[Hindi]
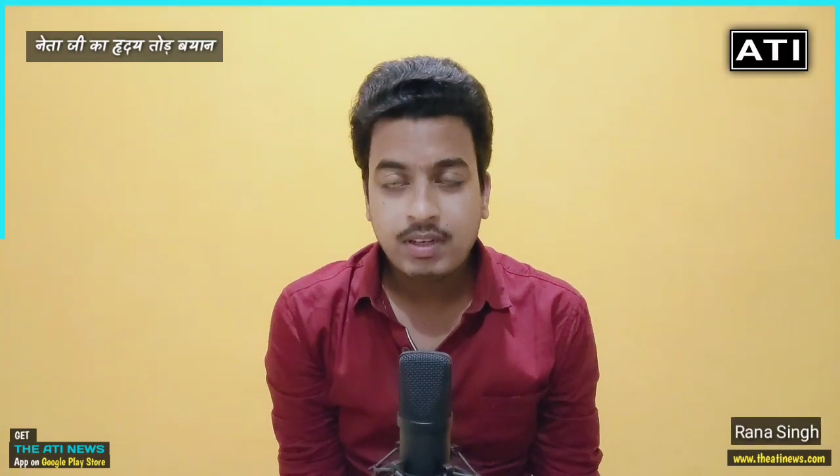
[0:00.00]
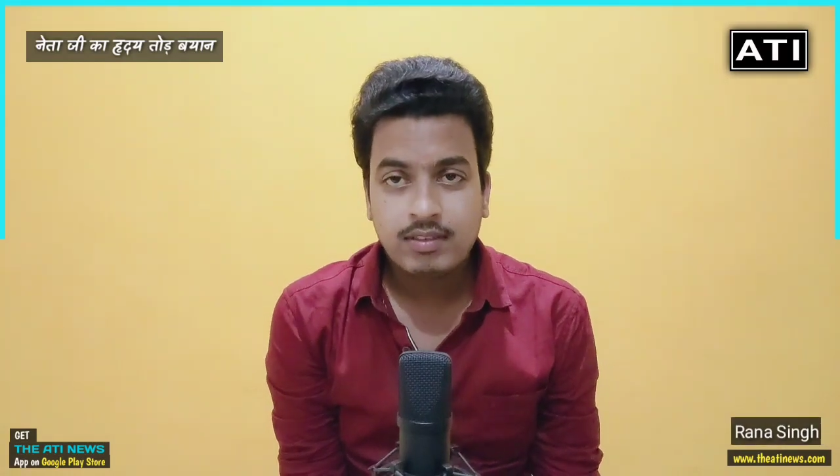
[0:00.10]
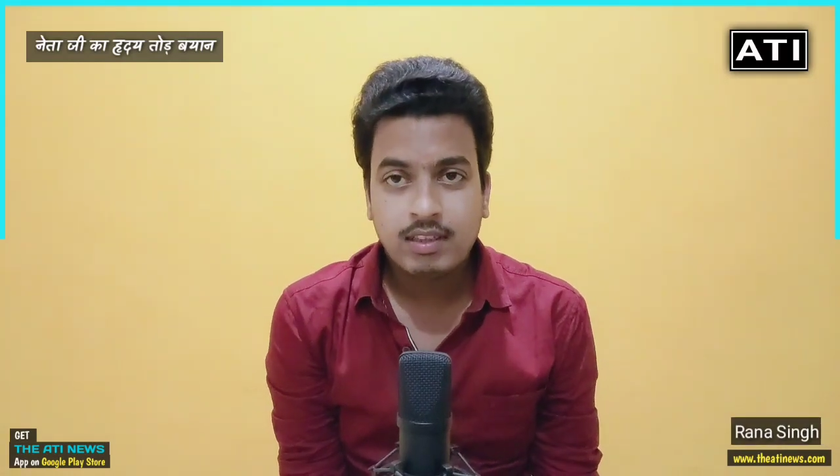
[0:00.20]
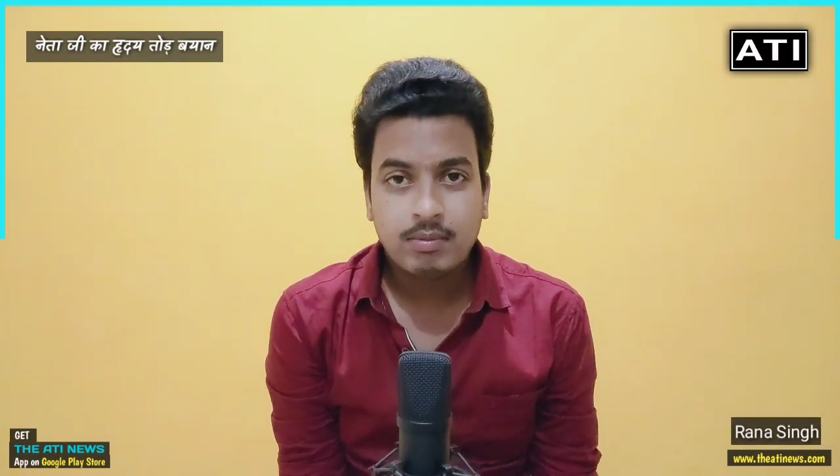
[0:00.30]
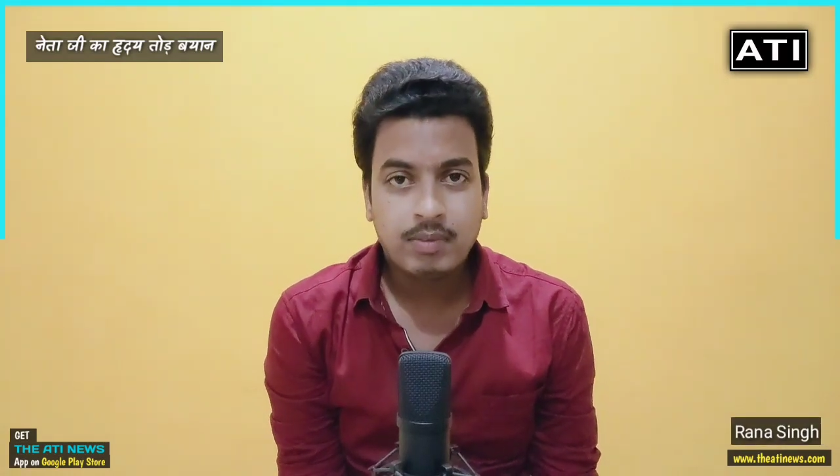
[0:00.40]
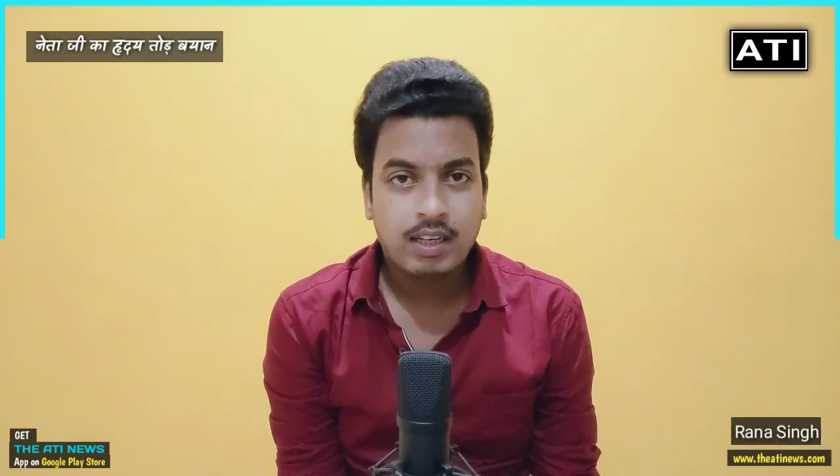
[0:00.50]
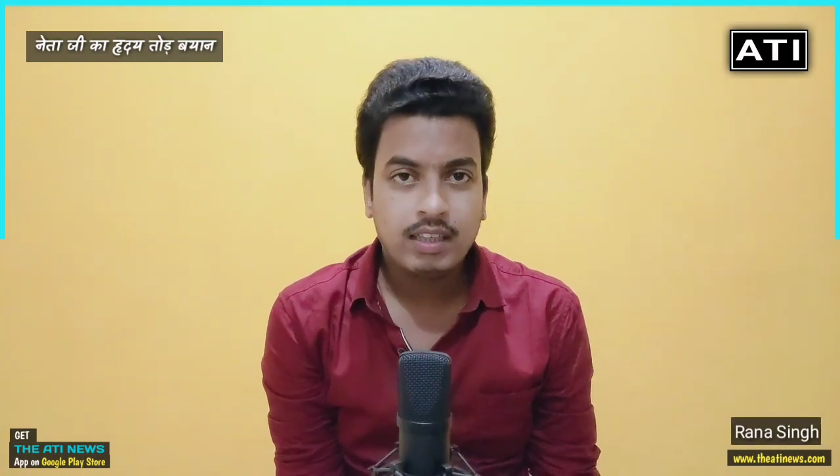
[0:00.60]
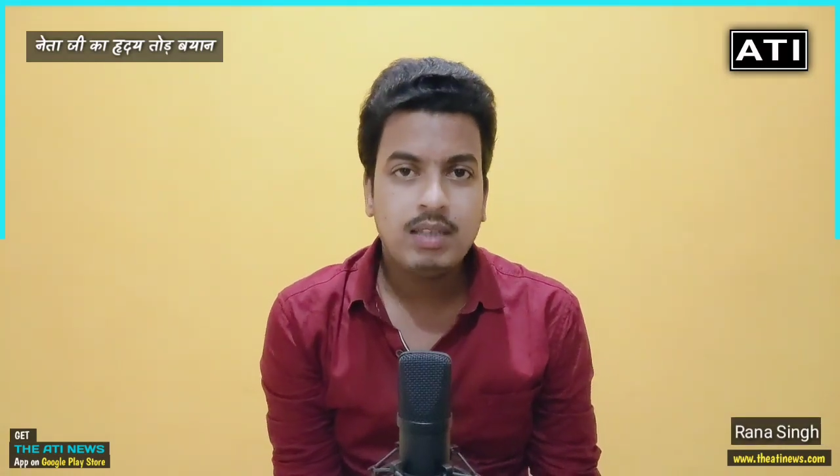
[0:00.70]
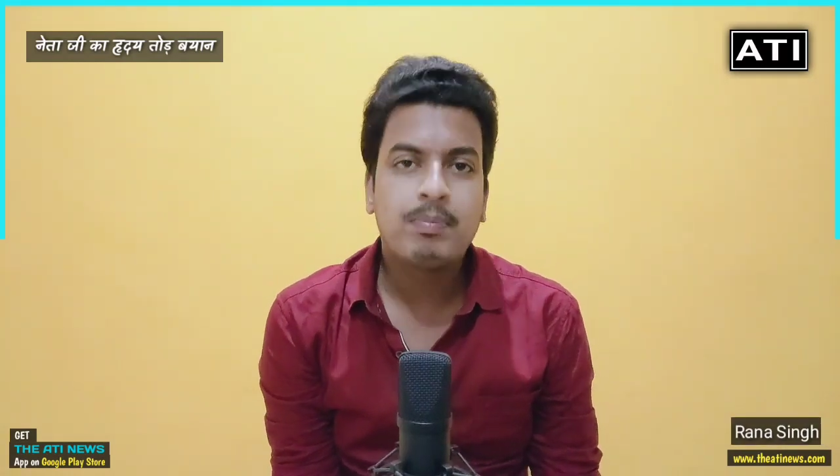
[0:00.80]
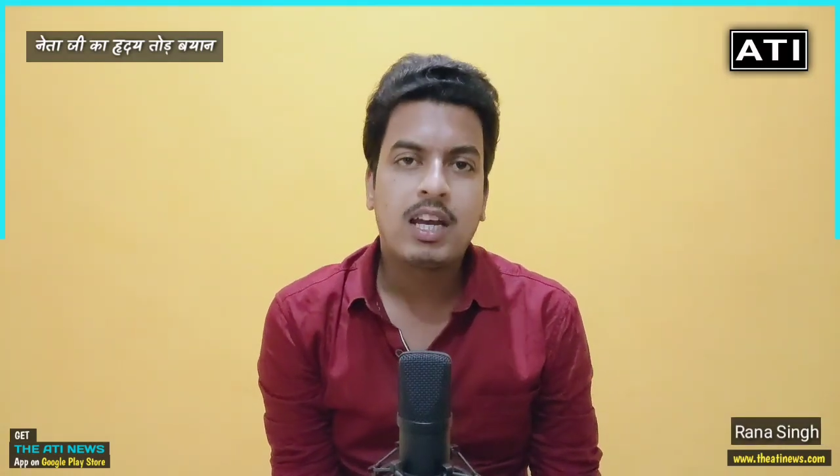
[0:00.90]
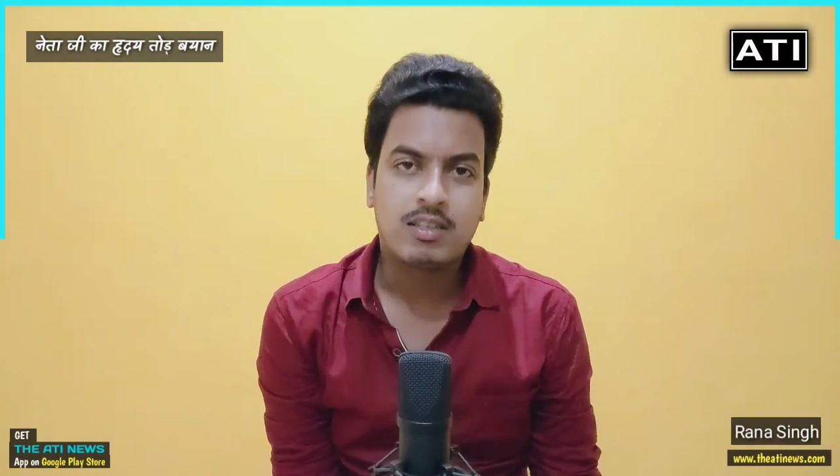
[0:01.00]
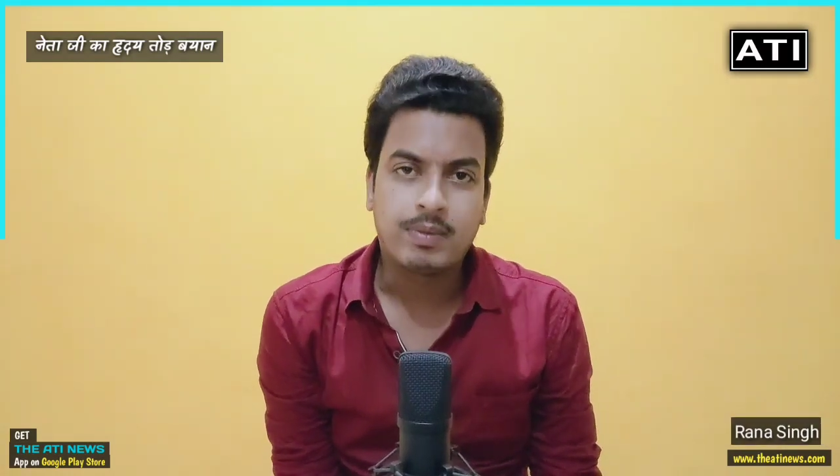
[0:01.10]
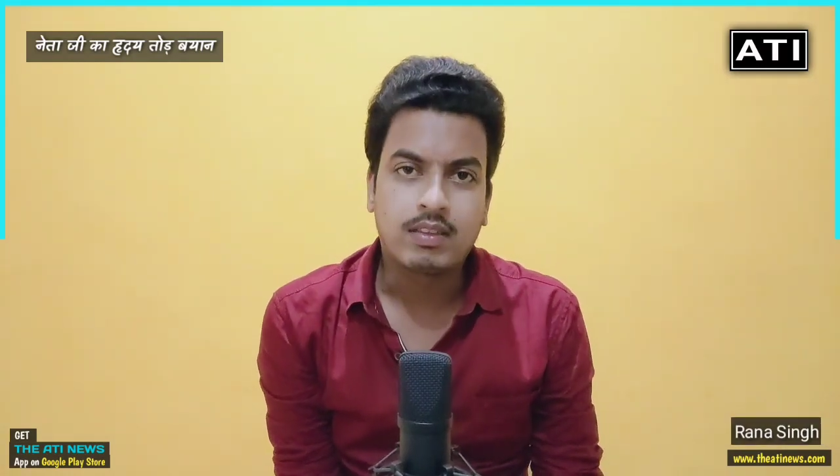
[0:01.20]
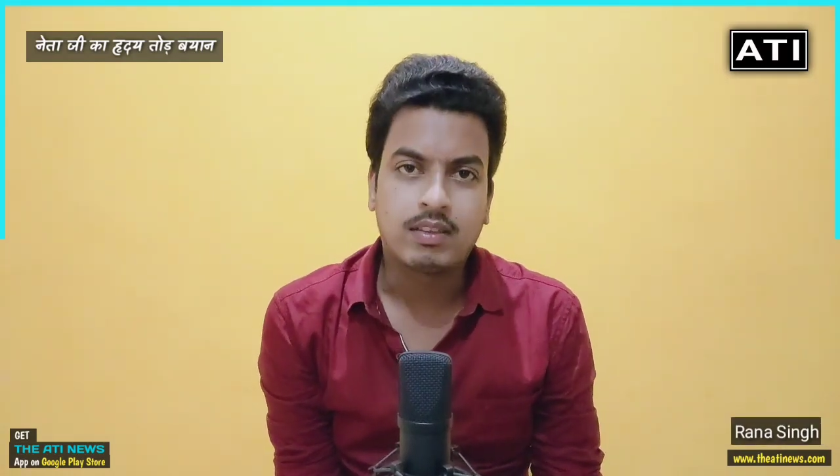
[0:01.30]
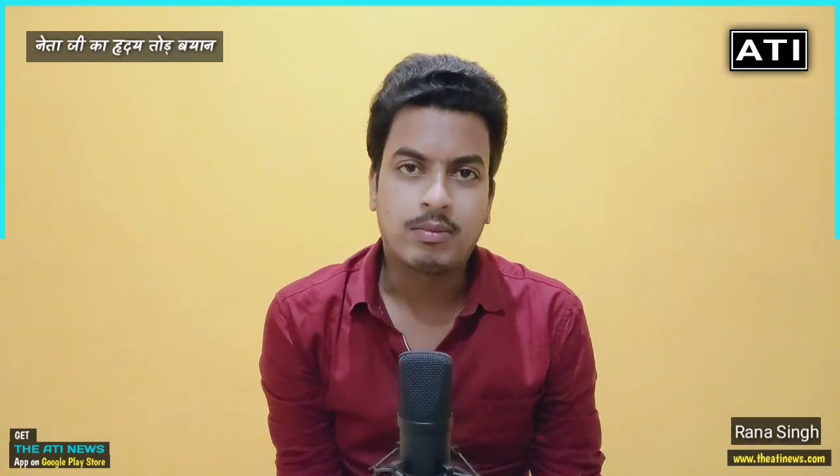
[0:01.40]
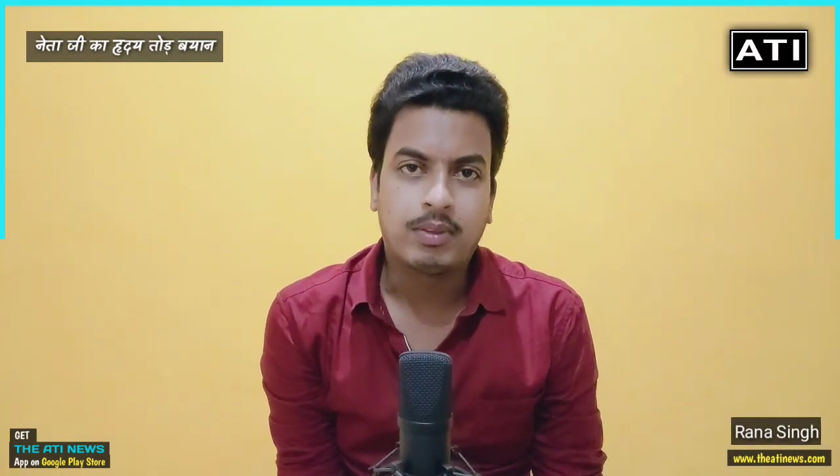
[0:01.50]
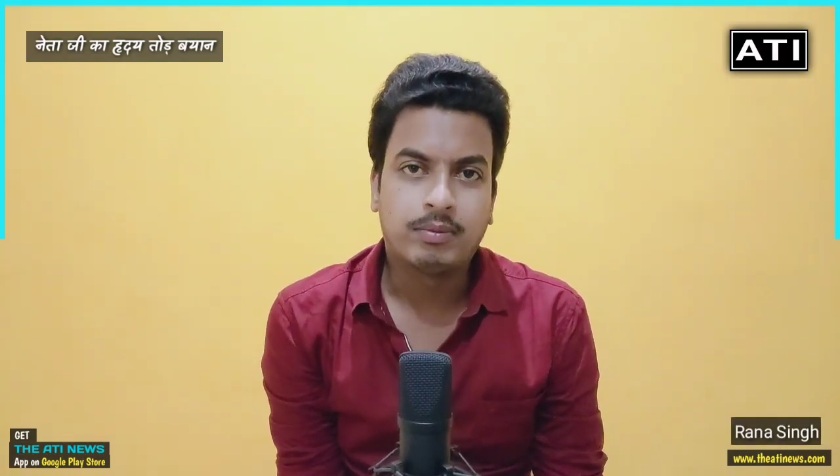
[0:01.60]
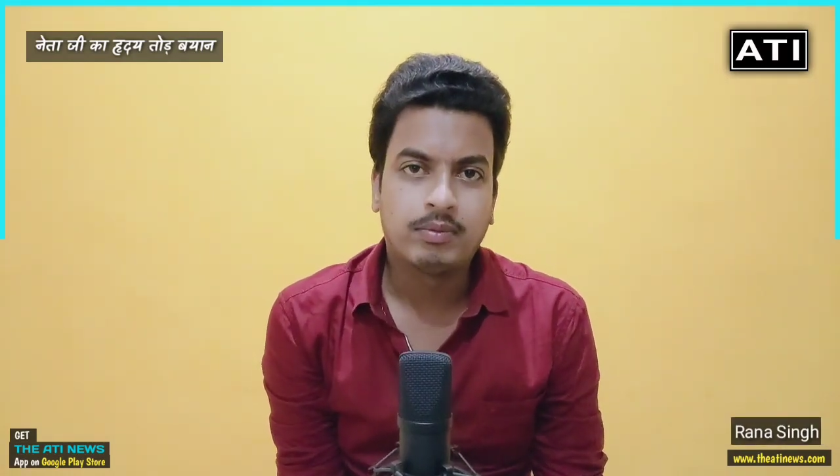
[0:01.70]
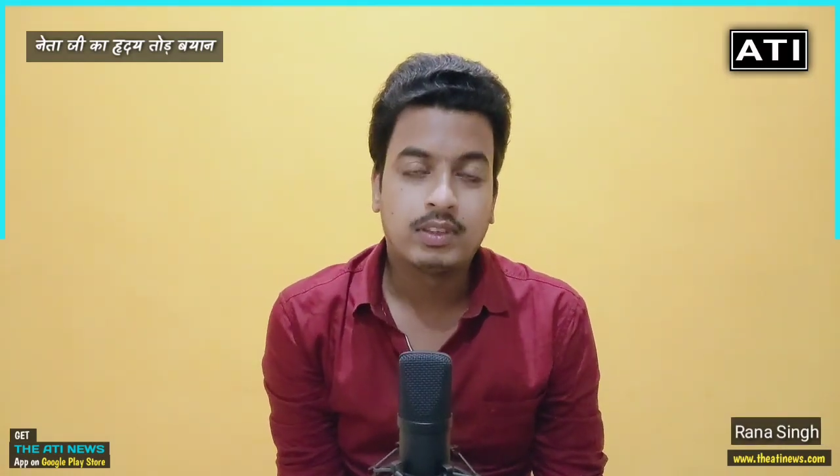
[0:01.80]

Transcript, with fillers: परसेंट में हैं कि पाँच परसेंट में